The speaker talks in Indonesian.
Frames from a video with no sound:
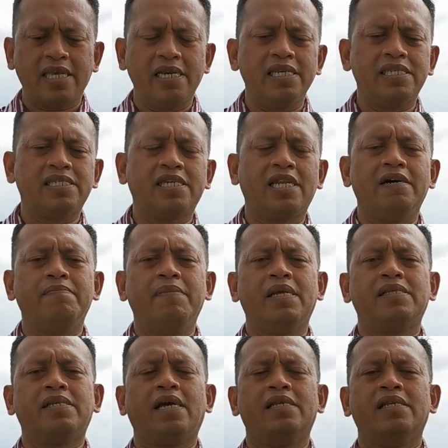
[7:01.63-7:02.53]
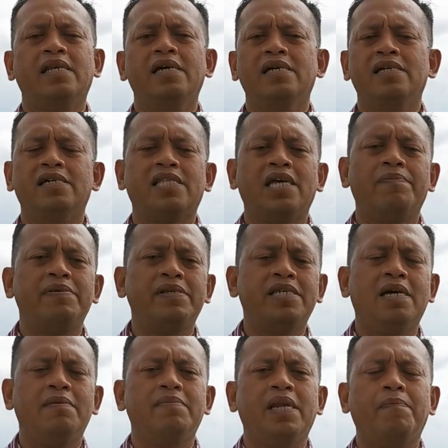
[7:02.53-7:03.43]
kita diselamatkan
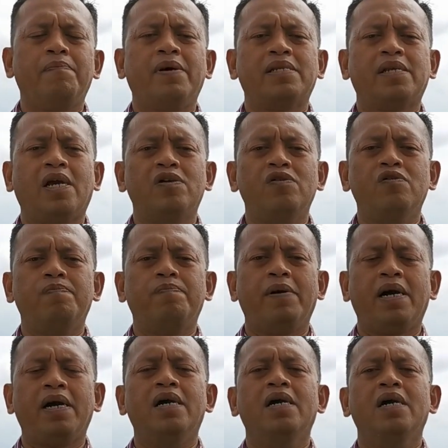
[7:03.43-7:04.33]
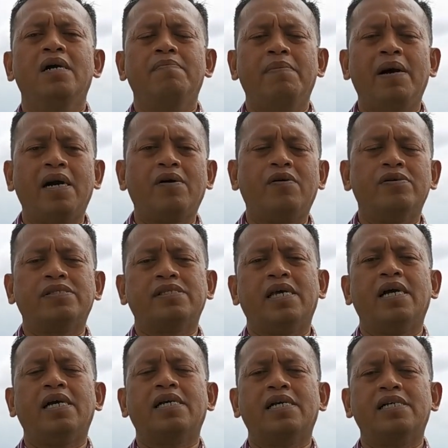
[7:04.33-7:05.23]
tetapi tidak mendapatkan upah
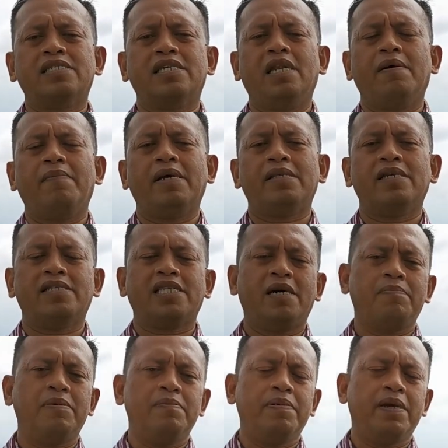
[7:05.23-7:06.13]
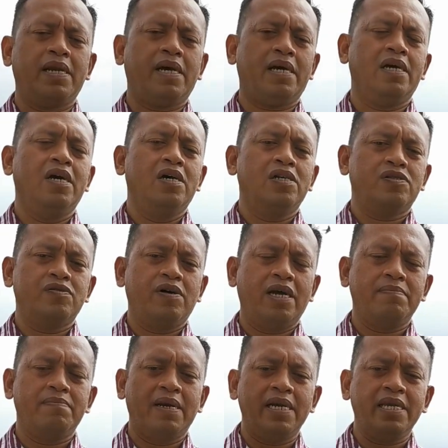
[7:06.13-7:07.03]
mahkota keselamatan. Tapi biarlah
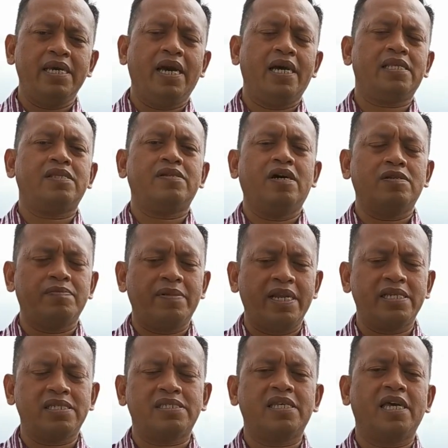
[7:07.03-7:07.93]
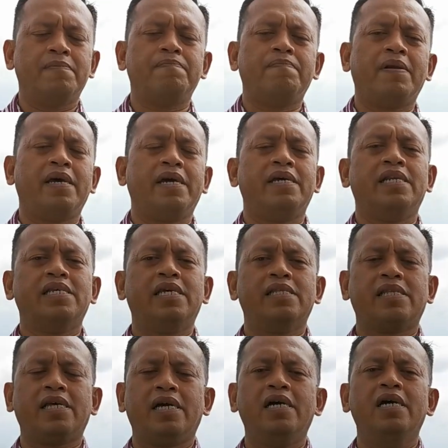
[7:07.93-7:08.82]
Tuhan melihat dan melihat setiap pelayanan
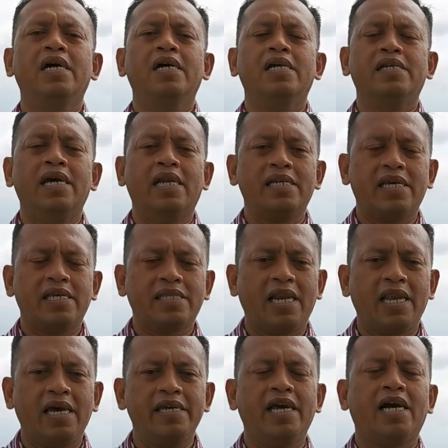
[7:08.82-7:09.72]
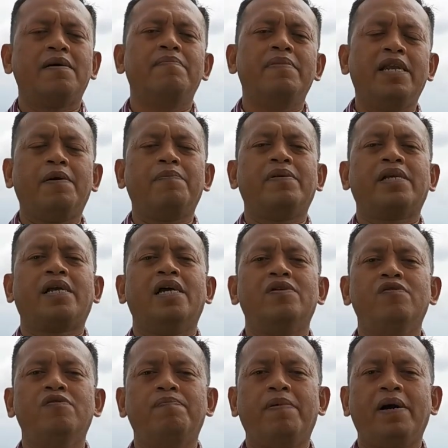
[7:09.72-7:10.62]
kita dan kita layak
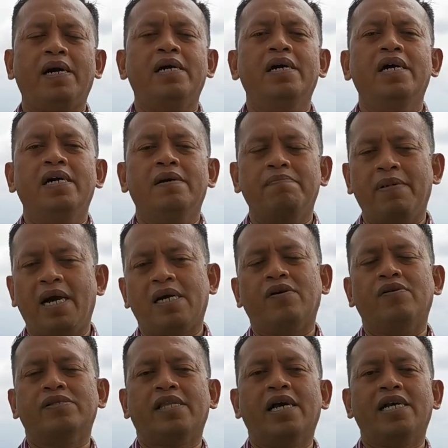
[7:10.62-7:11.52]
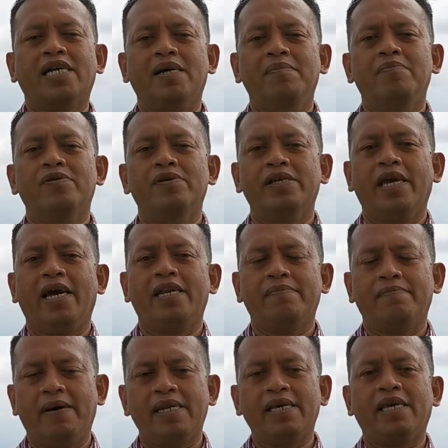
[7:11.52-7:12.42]
mendapatkan upah mahkota
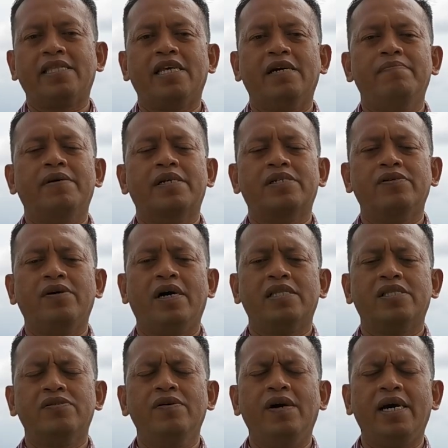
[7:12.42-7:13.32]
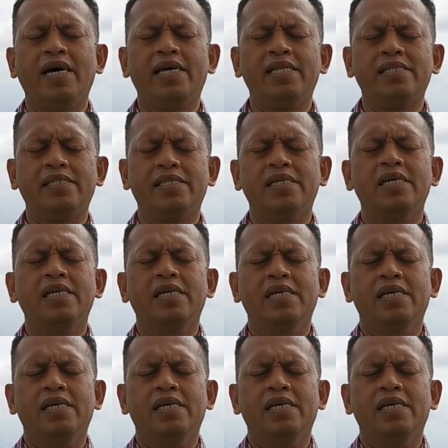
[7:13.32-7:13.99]
kemuliaan. Mari kita berdoa. Tuhan,